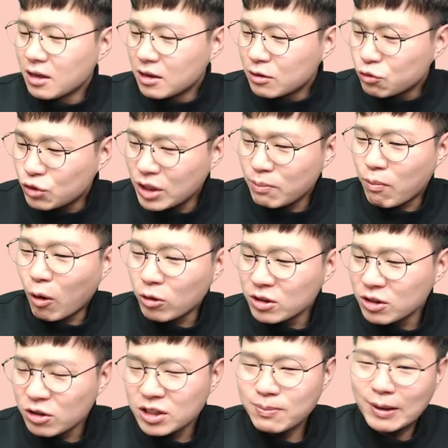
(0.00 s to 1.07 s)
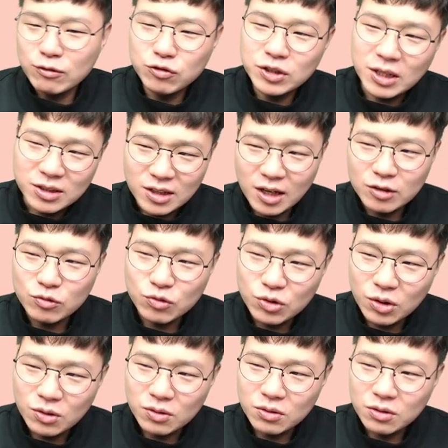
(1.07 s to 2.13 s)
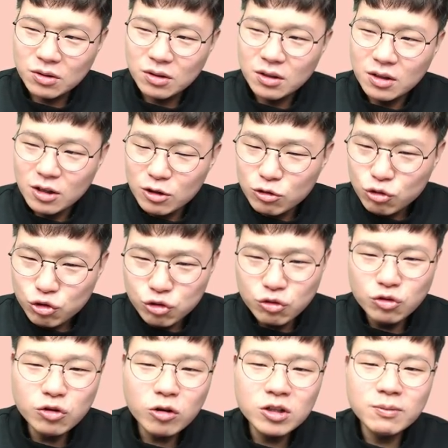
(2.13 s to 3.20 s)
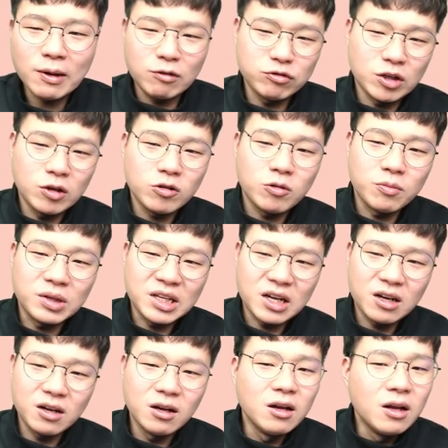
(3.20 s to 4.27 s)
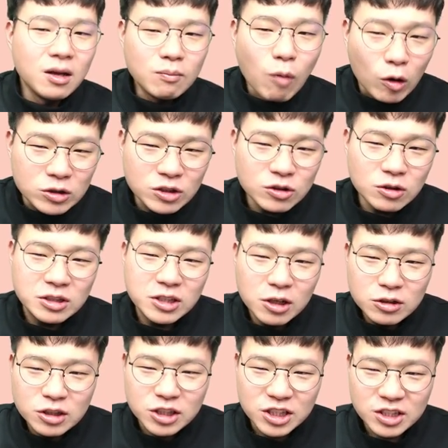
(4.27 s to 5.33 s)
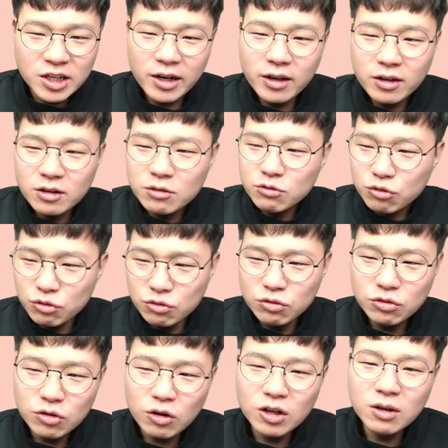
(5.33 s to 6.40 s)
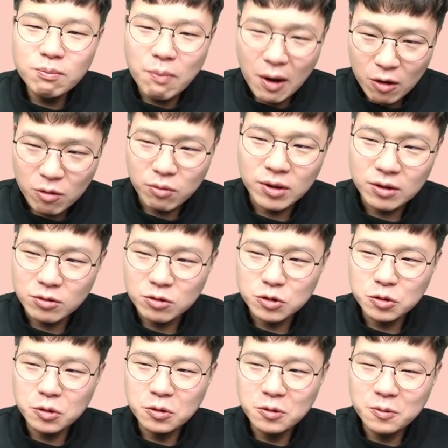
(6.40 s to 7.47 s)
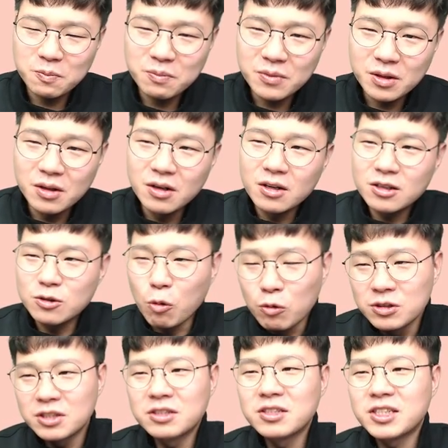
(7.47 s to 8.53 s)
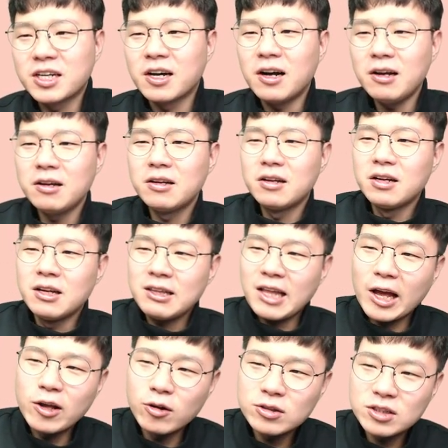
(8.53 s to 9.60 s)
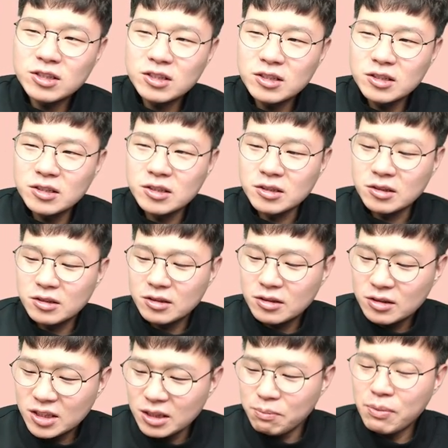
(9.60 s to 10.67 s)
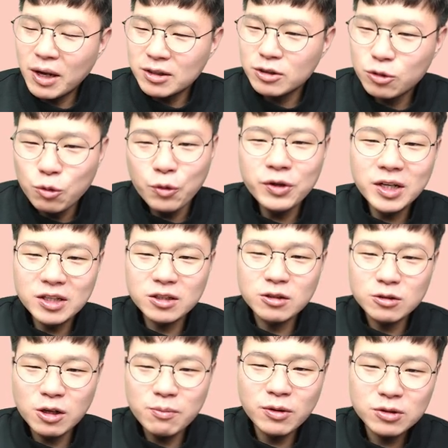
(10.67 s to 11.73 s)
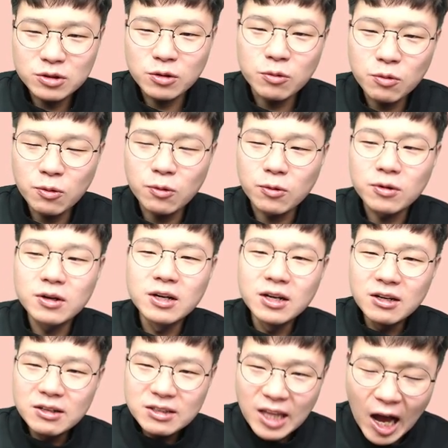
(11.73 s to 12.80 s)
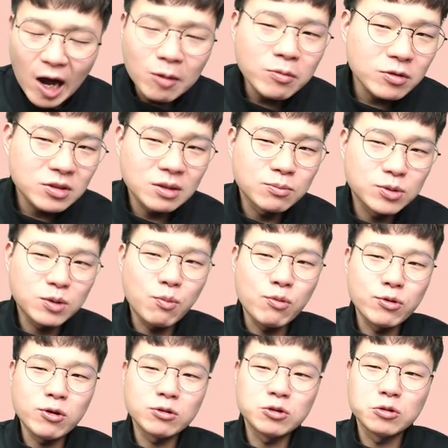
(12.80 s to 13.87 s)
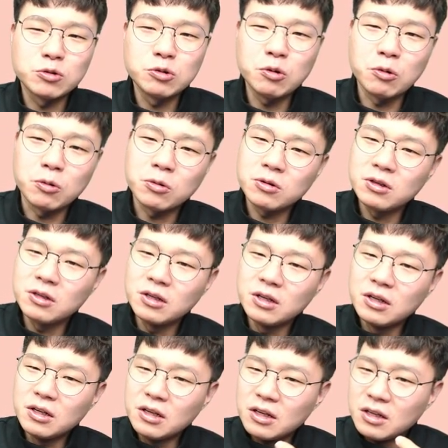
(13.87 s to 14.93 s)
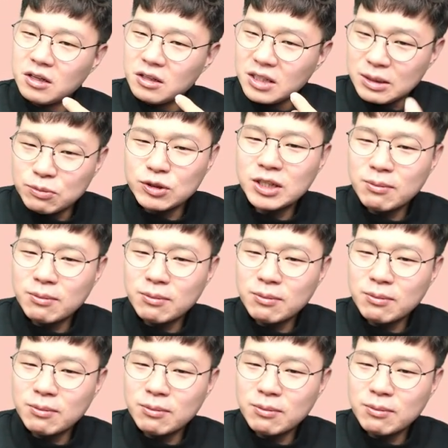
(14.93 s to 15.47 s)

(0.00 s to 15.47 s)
우리가 먹는 것을 바꾸자는 게 아니고요. 순서를 바꾸자는 겁니다. 먹는 거 그대로 드시되 순서를 바꿔보라는 거죠. 그래서 오늘은 제가 다이어트 실패하는 요인에 대해서 설명드렸고 다음 영상부터 본격적으로 이분이